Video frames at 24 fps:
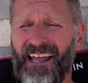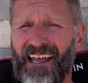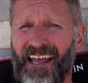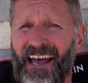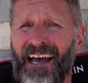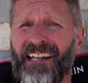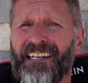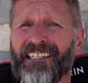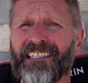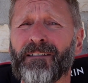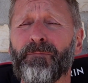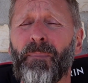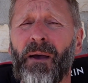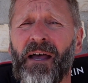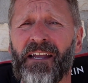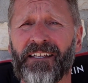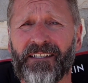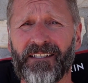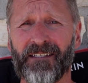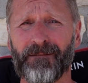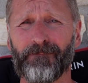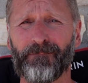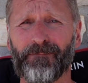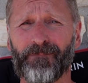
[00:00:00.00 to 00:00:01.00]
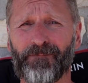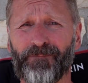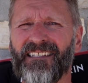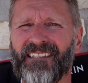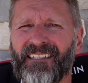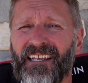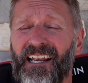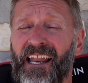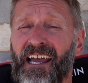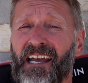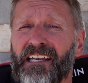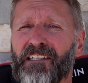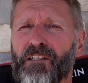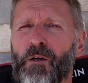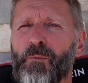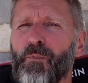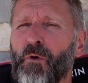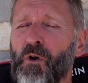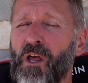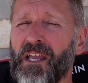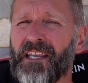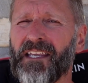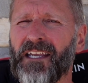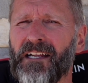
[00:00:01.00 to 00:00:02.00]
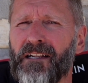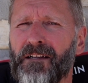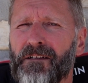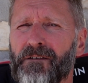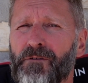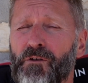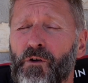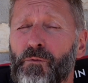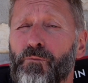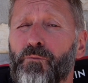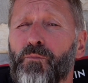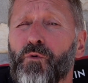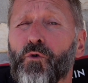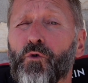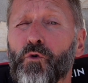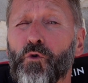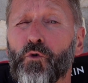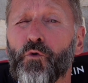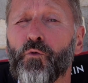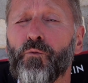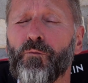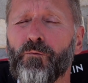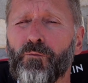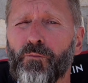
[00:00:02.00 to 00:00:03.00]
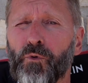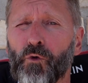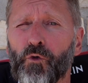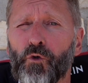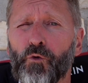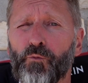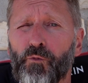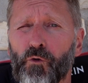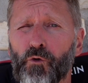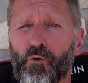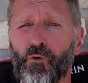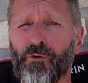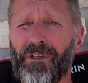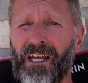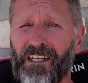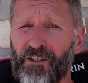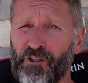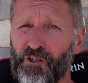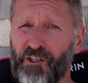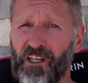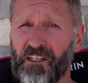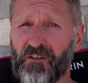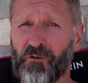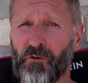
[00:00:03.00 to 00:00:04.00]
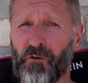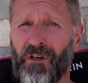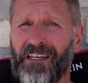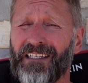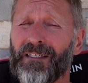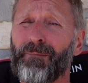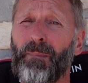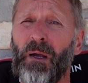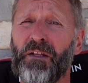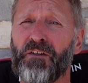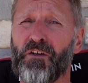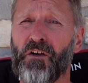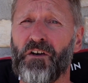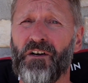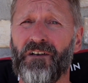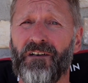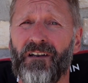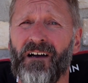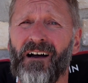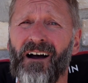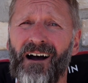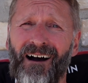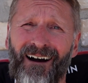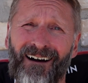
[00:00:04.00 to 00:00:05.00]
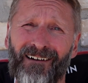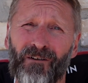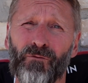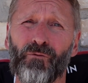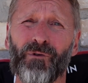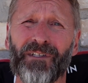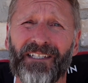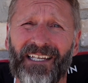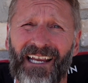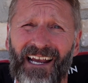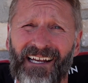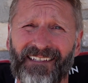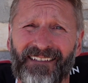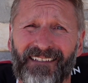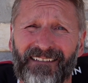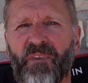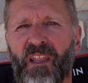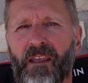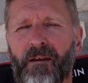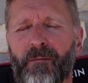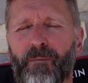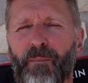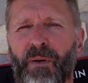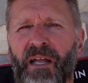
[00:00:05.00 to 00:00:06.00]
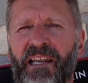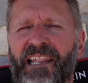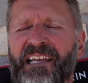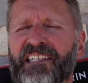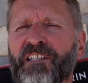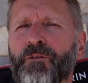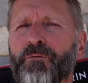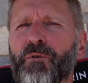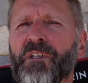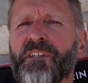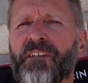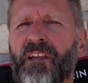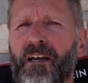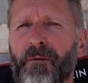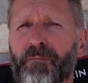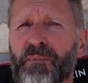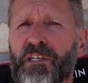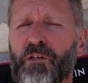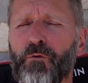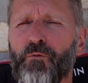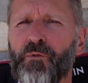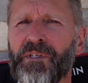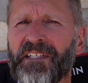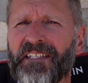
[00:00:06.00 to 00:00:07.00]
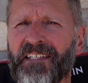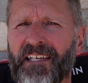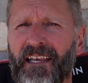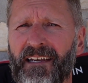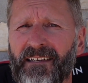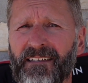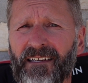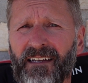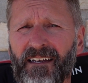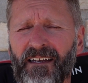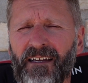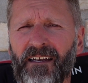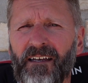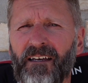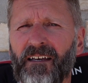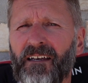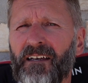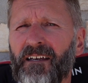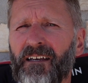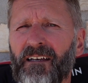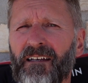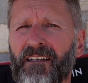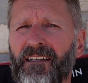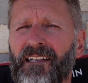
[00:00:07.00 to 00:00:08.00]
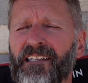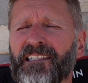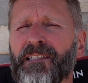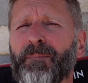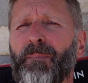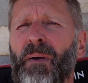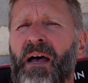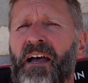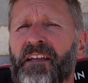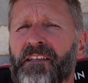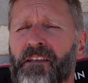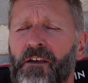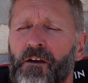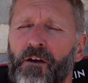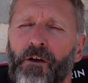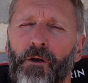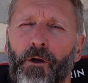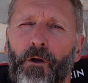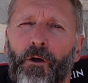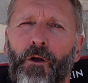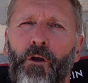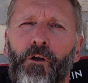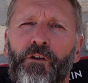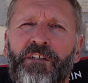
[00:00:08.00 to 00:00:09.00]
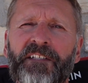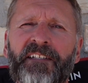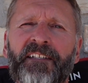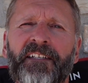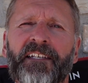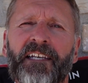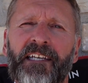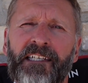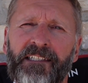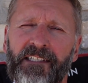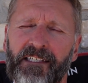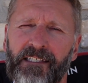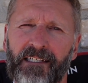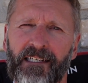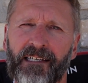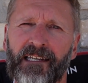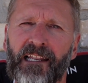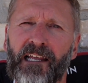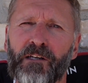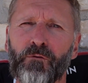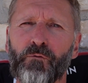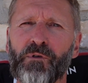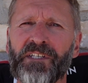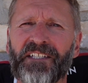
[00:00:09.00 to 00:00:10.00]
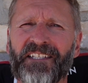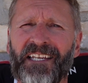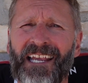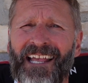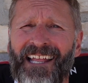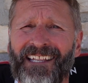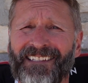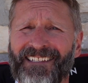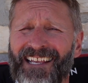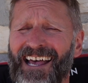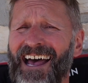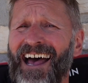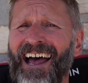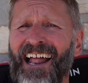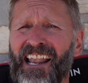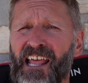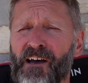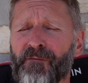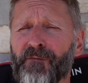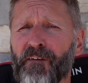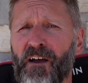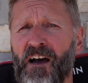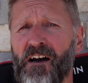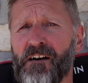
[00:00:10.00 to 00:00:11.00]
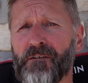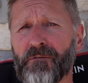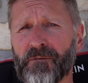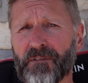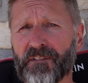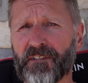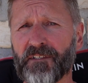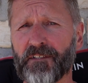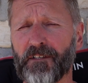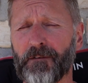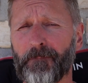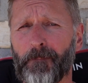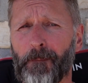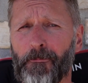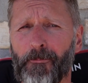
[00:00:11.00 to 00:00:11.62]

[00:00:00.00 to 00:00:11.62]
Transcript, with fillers: à l'Espagne. C'est la raison pour laquelle il y a beaucoup, beaucoup, beaucoup d'architecture espagnole en Louisiane. Par la suite, en 1800, l'Espagne recède la Louisiane à la France